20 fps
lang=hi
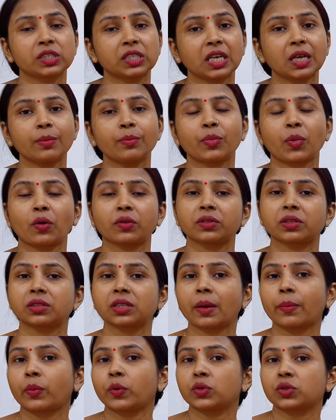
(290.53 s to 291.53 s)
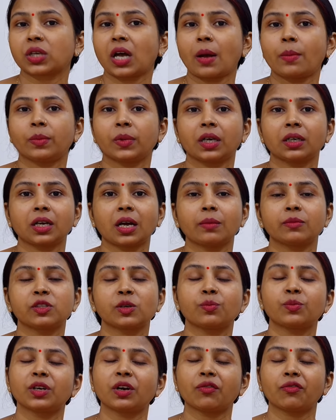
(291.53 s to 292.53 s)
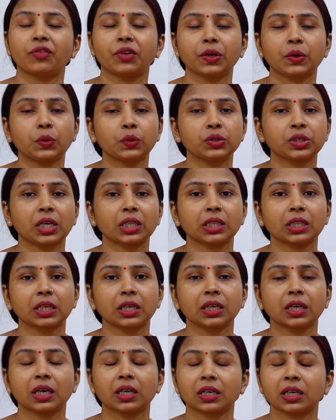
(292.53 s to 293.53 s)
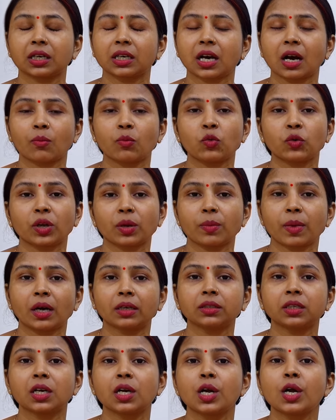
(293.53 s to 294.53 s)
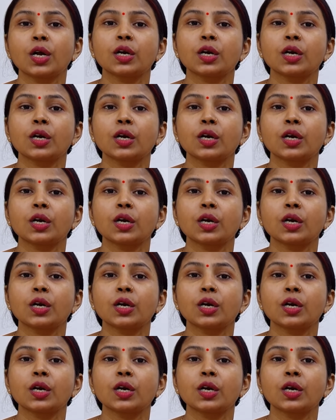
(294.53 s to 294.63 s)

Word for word: सेम प्रोसेस आपको शाम के टाइम जब भी आप फ्री हो जाते हैं घर के कामों के बाद